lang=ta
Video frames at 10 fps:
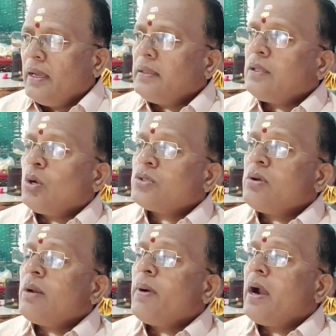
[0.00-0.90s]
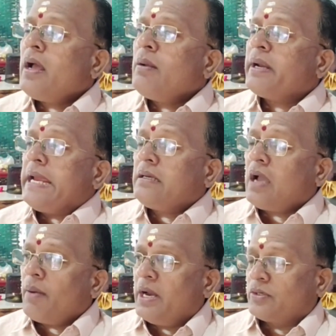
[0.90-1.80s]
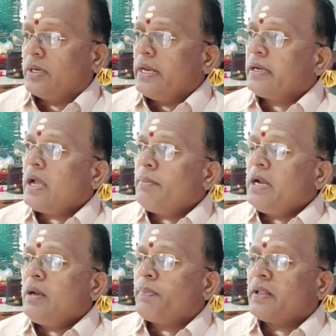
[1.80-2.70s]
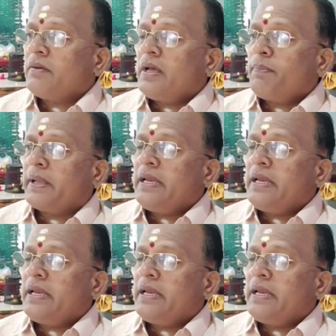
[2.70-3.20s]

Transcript: இது தோசுவார் பவனா நம்பர் எயிட் காம்பினேஷன் எட்டாம் எண்ணில் பிறந்தவர்